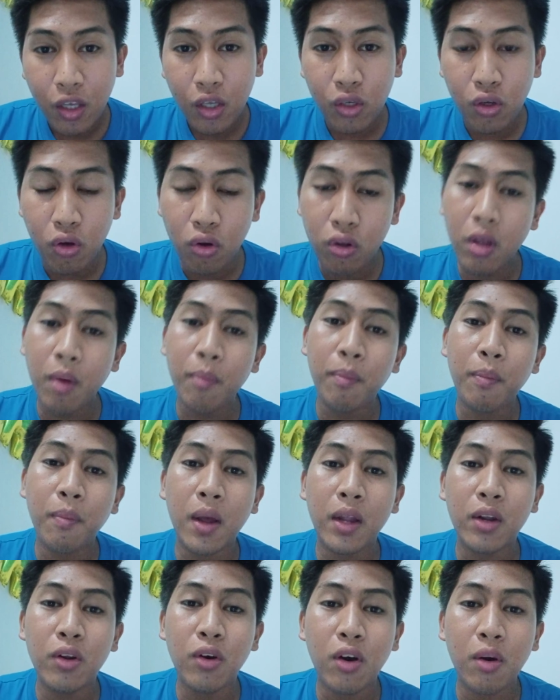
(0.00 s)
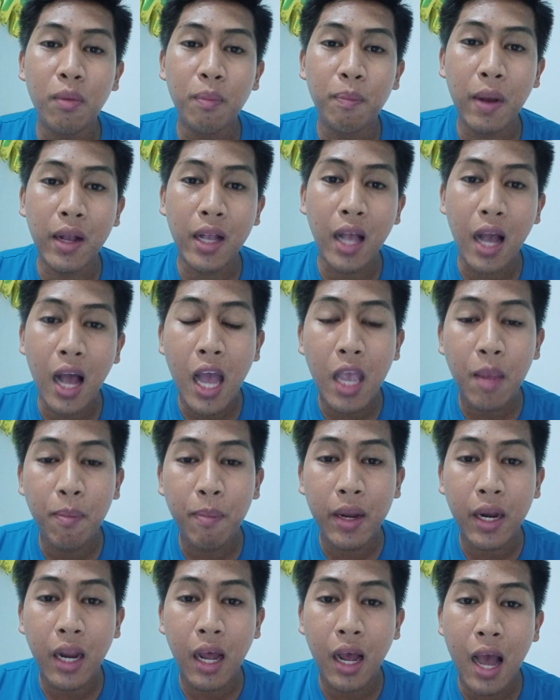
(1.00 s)
Yun ang ano,
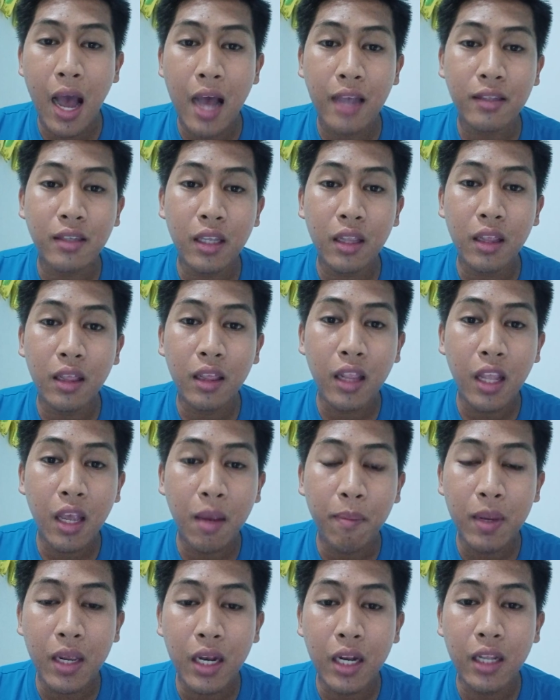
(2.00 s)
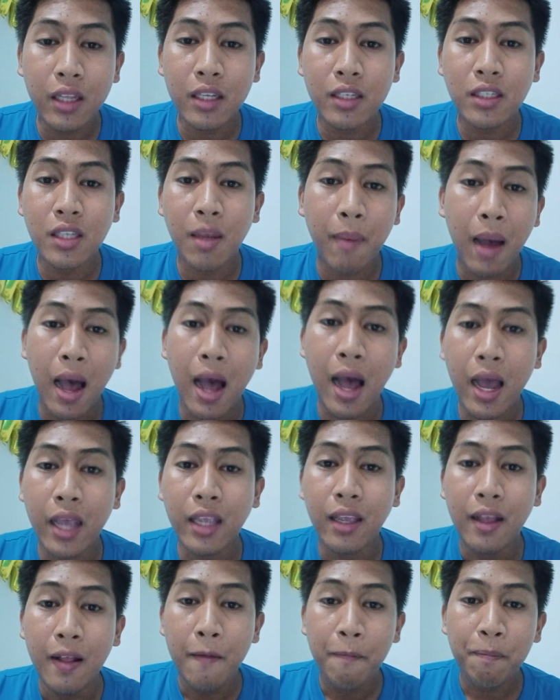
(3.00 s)
pagkakaiba ng asset liability sa
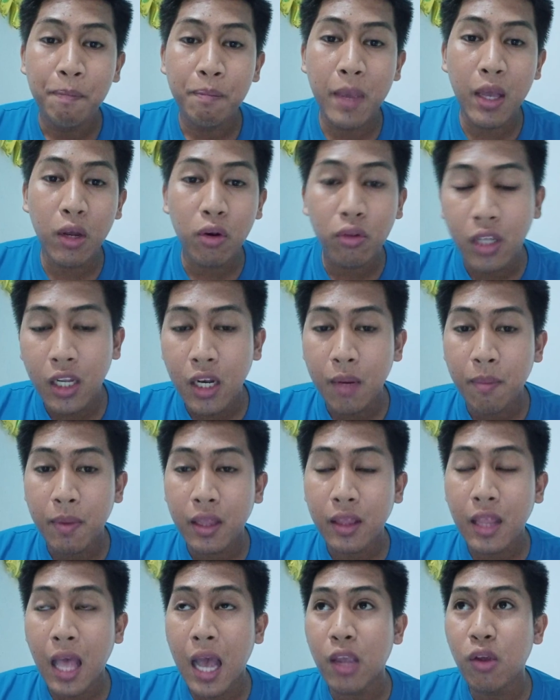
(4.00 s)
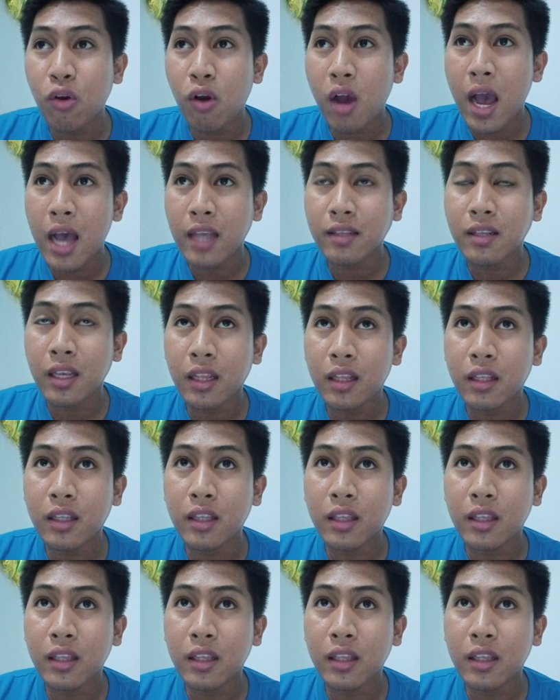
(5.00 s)
bahay. Meron din naman tayong asset